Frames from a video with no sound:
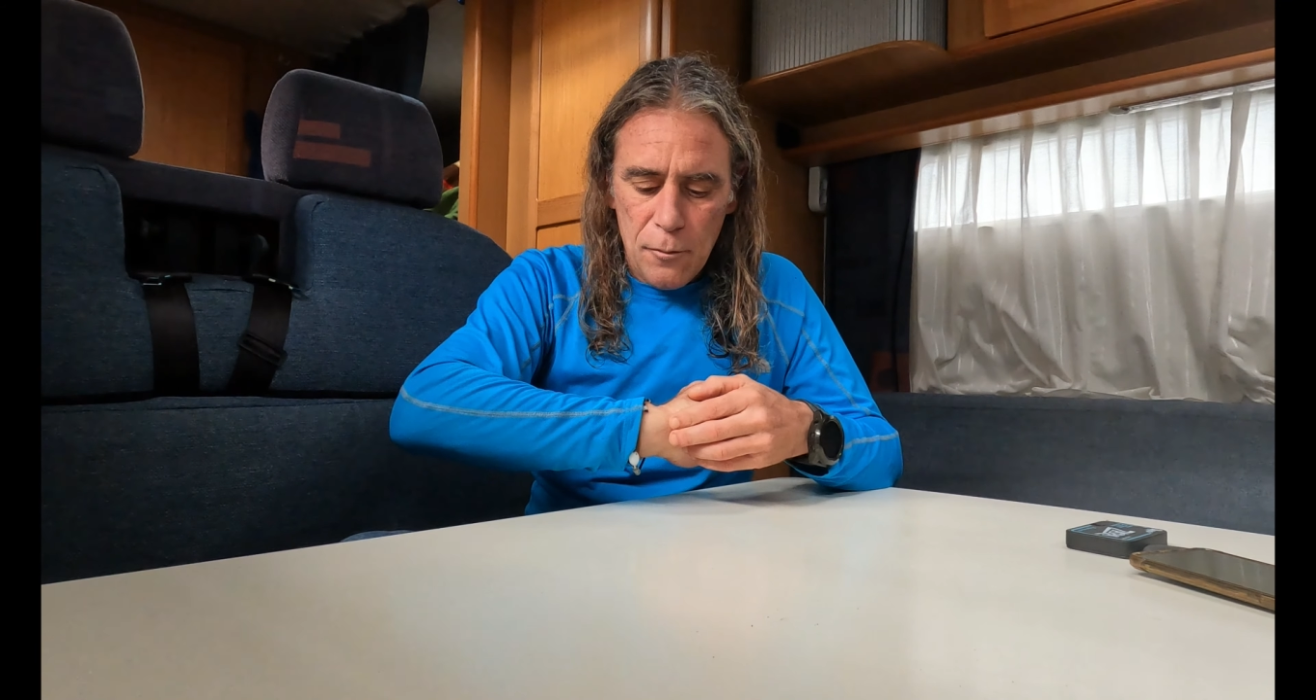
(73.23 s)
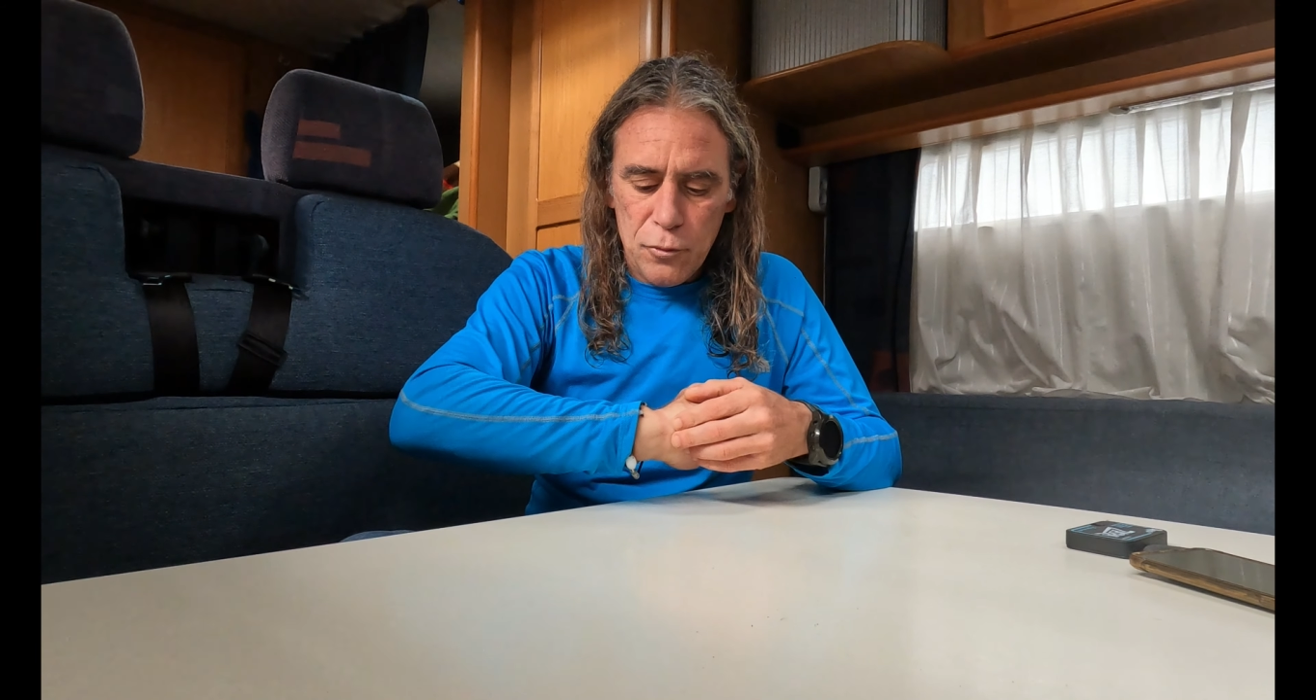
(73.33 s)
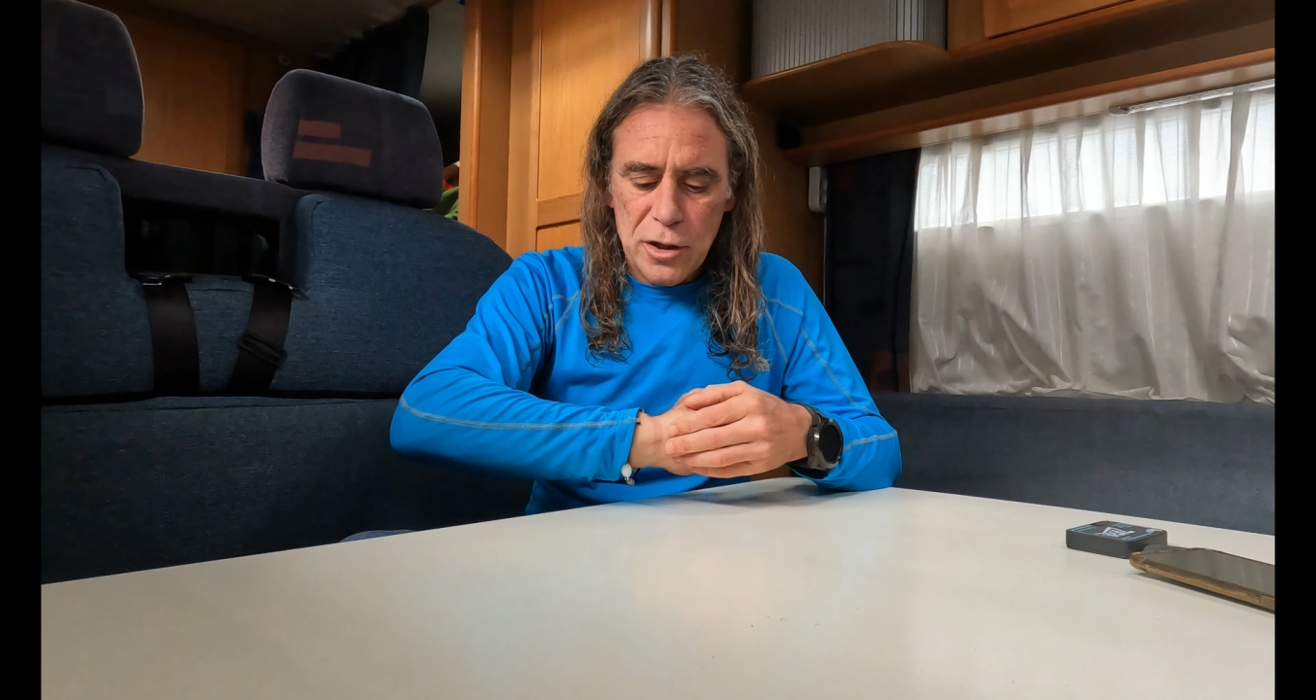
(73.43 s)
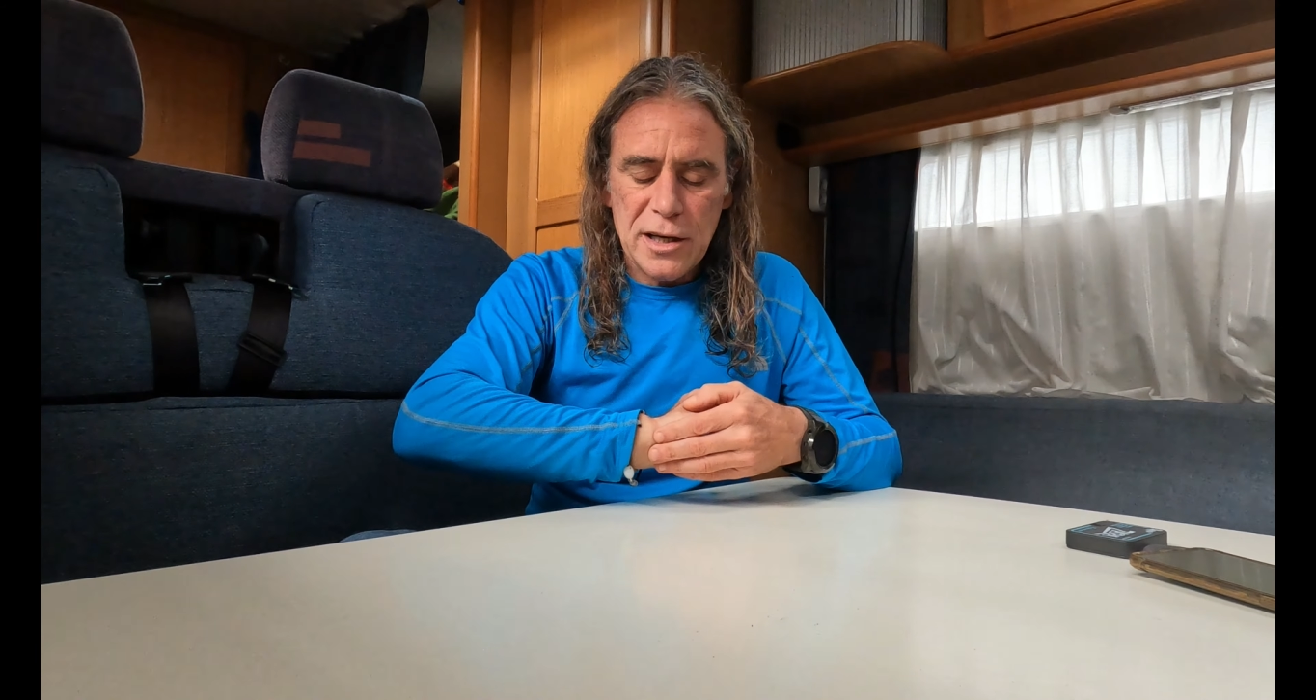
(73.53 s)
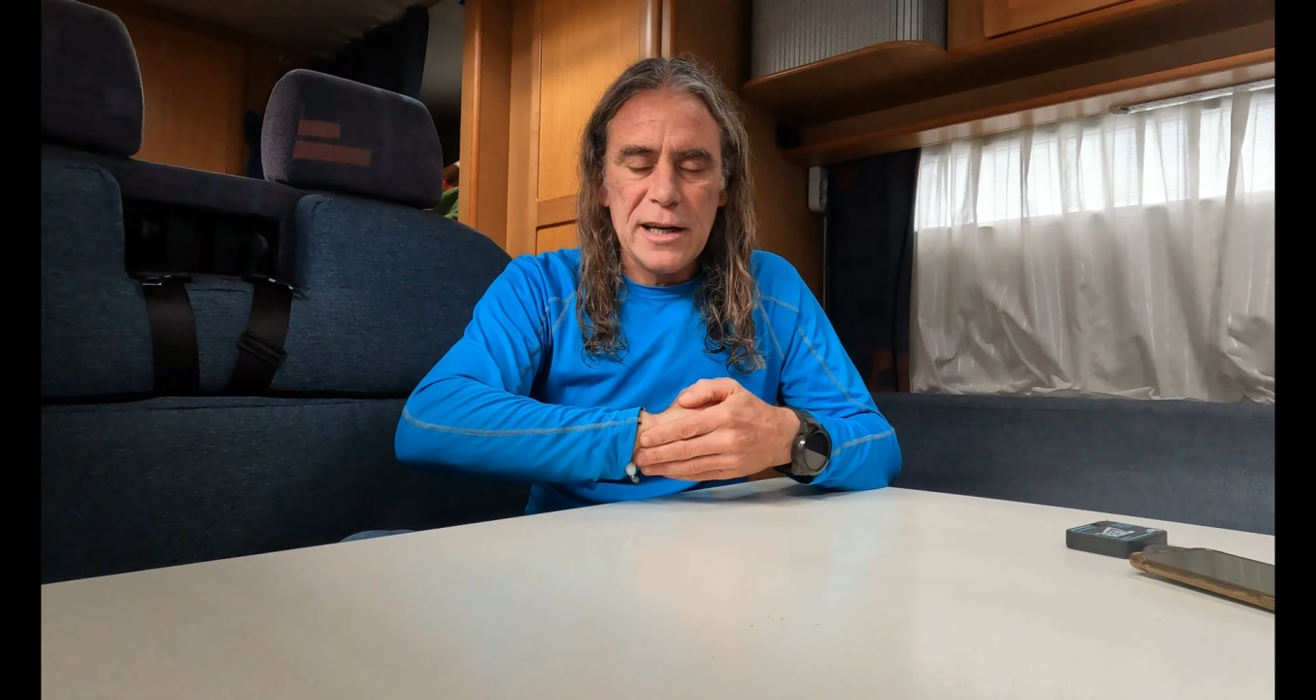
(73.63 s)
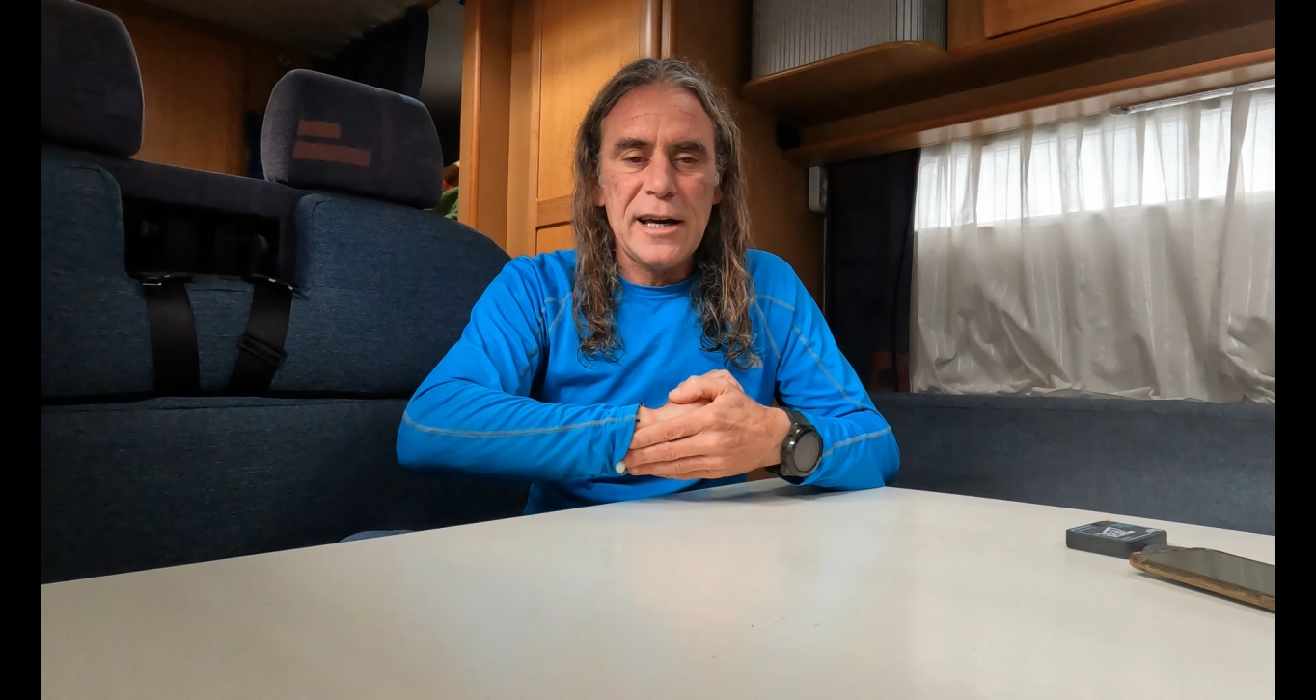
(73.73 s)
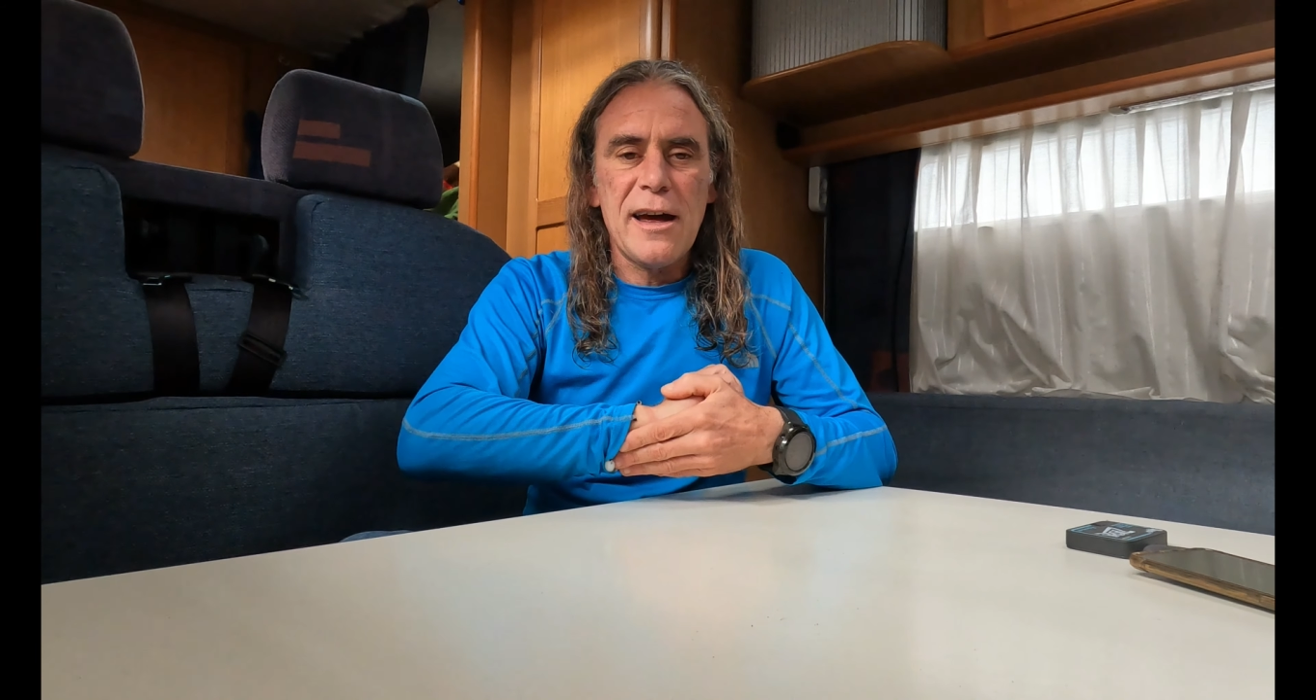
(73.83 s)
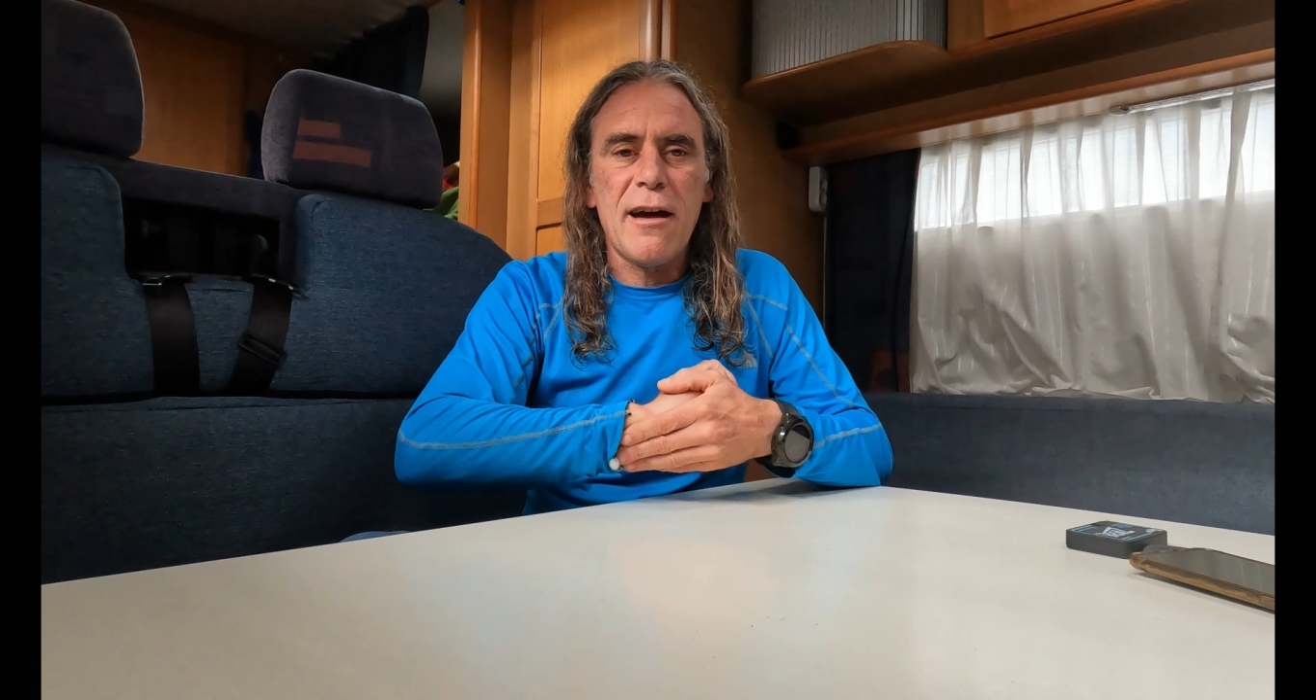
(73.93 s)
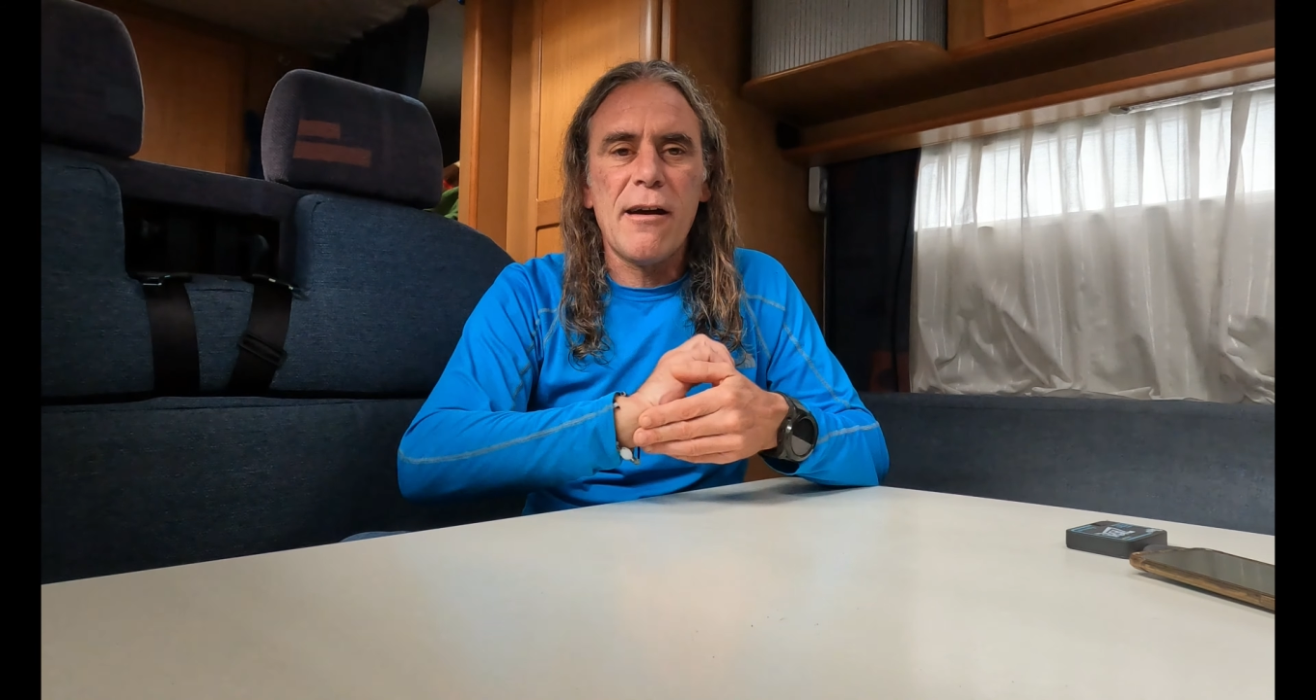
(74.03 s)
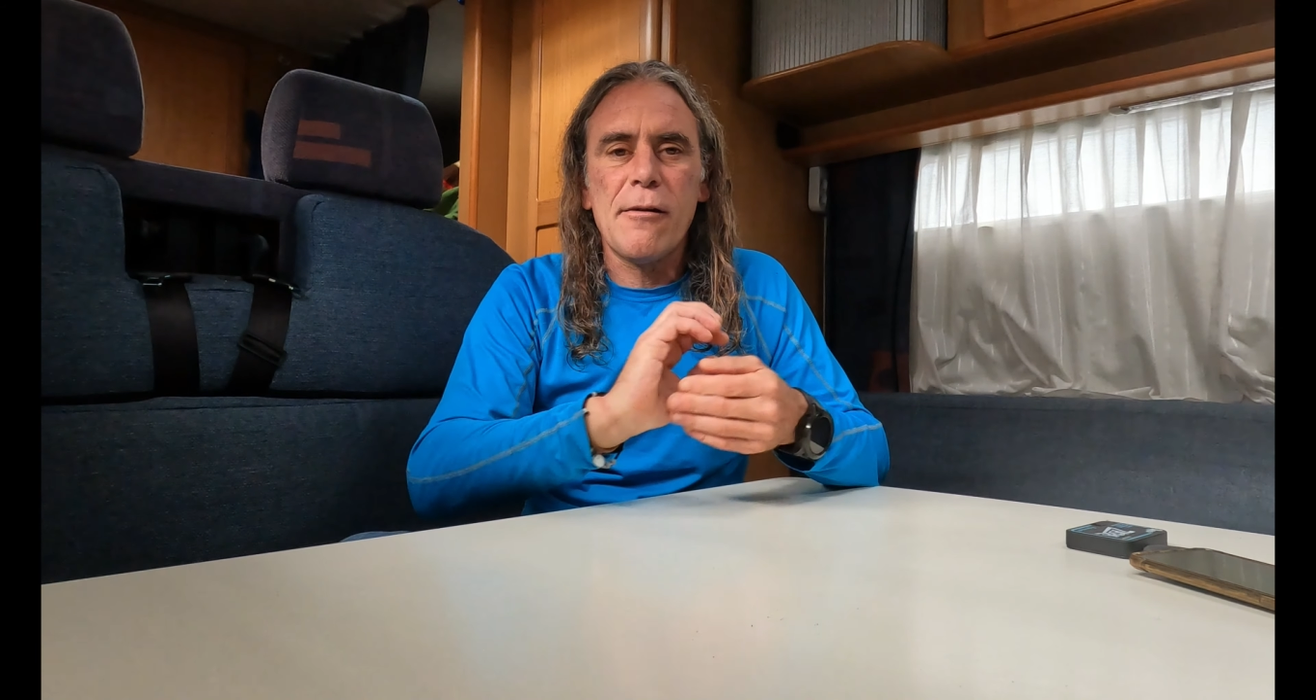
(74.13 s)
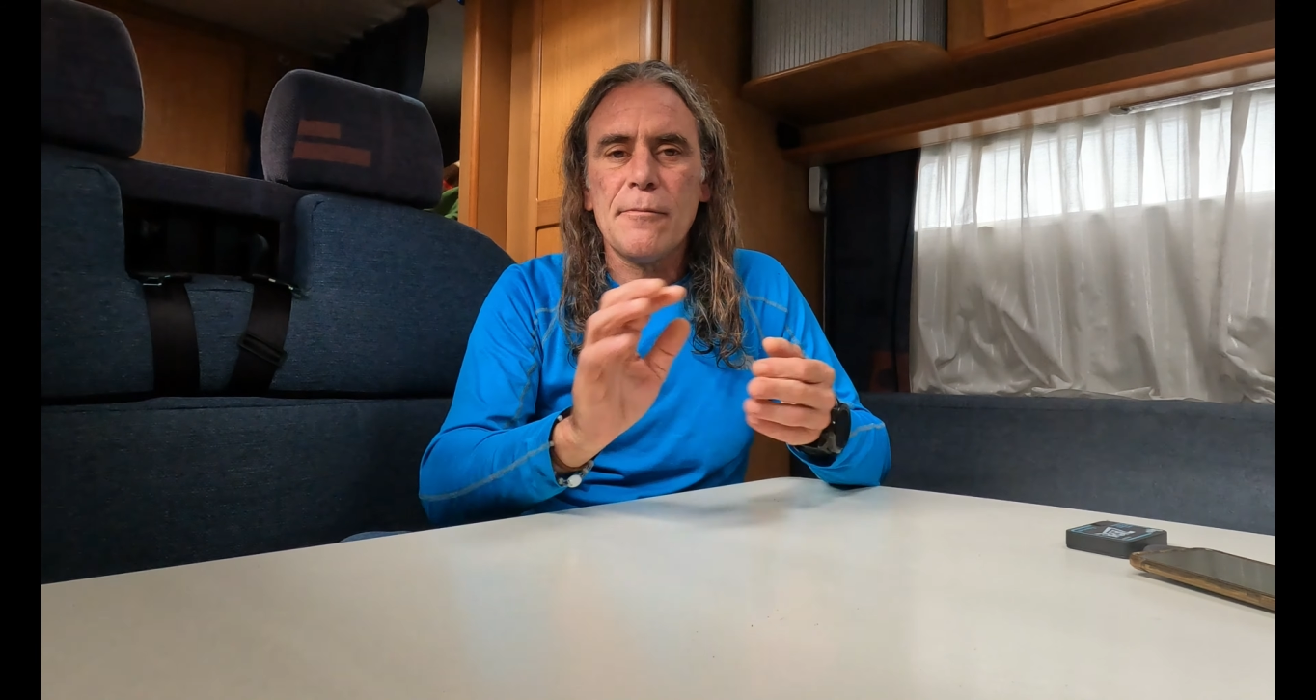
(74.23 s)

pues que,